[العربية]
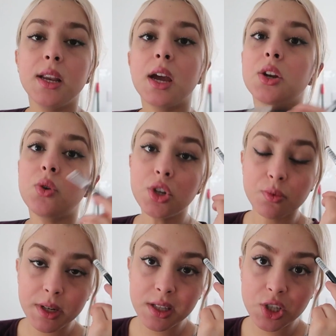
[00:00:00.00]
لانه
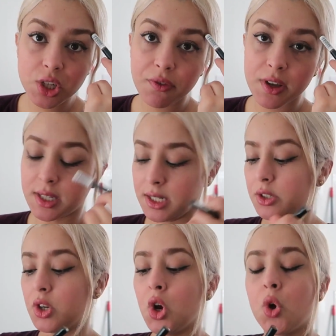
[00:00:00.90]
حجباني ديجا
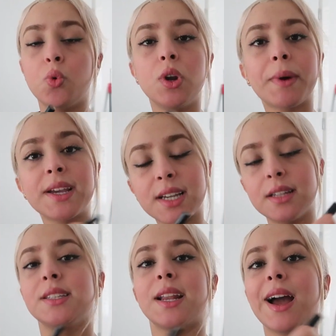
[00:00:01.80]
فاتحين ولا بقيت
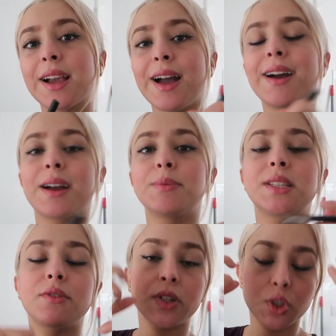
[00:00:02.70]
كندير هكا هكا
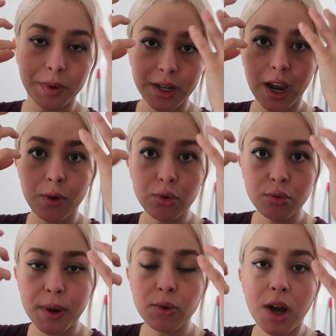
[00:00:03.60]
بزاف حجباني غيوليو
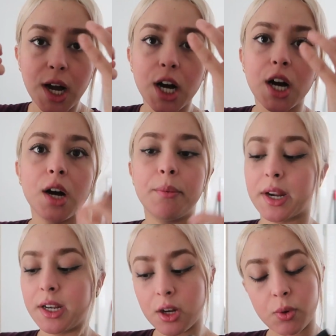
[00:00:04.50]
يبانو
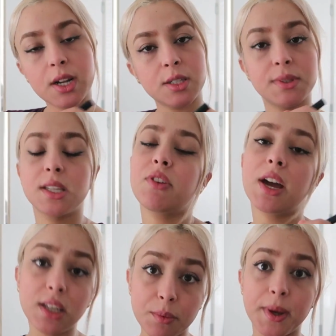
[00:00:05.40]
عامرين الا ورقت بزاف
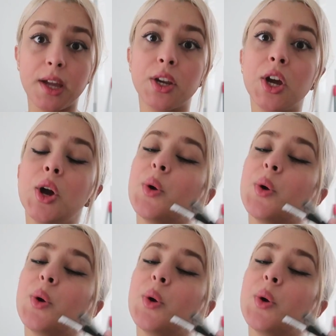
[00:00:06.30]
غادي يبان